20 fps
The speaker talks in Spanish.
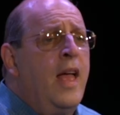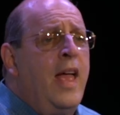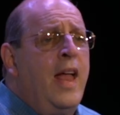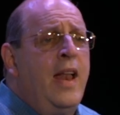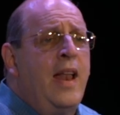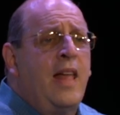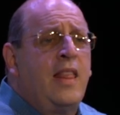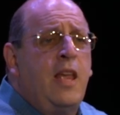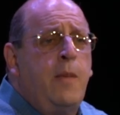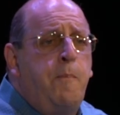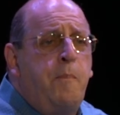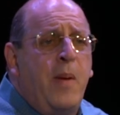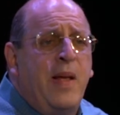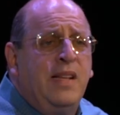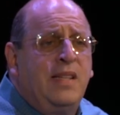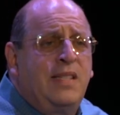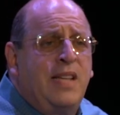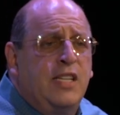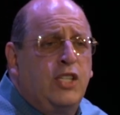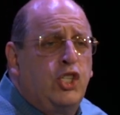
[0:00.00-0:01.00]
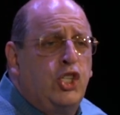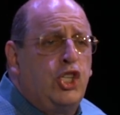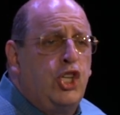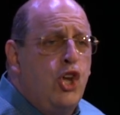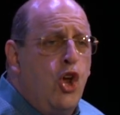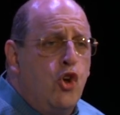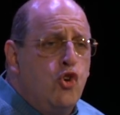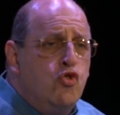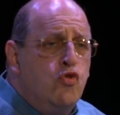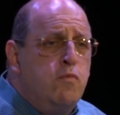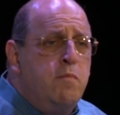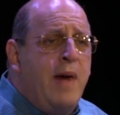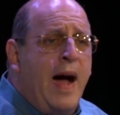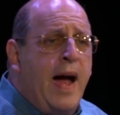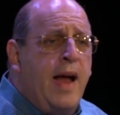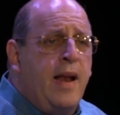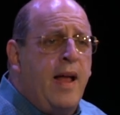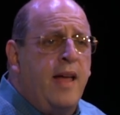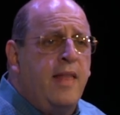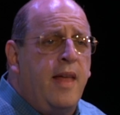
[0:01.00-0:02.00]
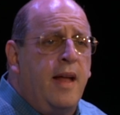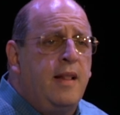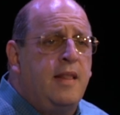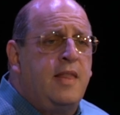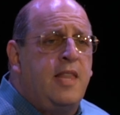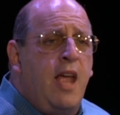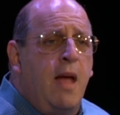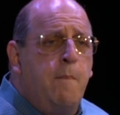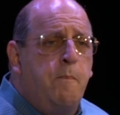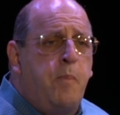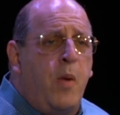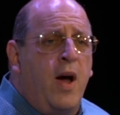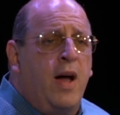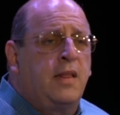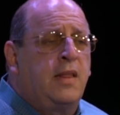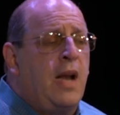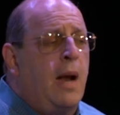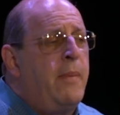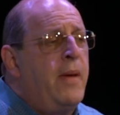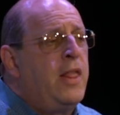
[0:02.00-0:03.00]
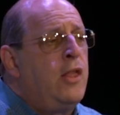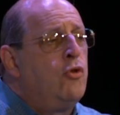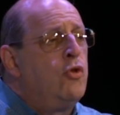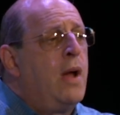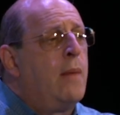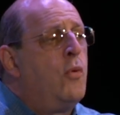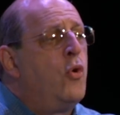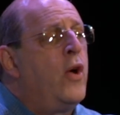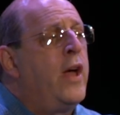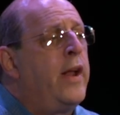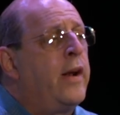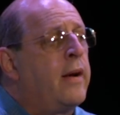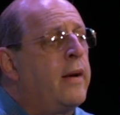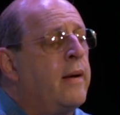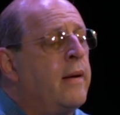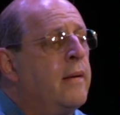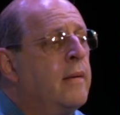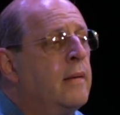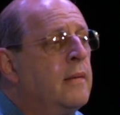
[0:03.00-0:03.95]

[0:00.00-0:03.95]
en la dispensación humana y del tiempo es a través de una mujer.